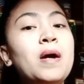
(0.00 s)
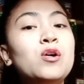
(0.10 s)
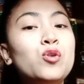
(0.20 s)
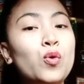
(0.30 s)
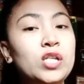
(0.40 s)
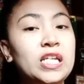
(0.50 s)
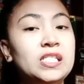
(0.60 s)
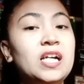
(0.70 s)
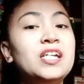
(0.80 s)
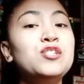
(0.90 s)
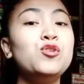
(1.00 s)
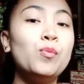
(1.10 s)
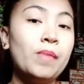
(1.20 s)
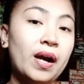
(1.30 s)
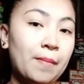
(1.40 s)
pang rolling ng
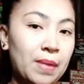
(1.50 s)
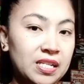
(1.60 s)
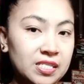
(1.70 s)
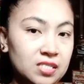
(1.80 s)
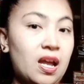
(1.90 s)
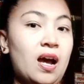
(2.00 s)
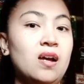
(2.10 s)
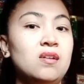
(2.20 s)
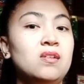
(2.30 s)
inyong mga paninda.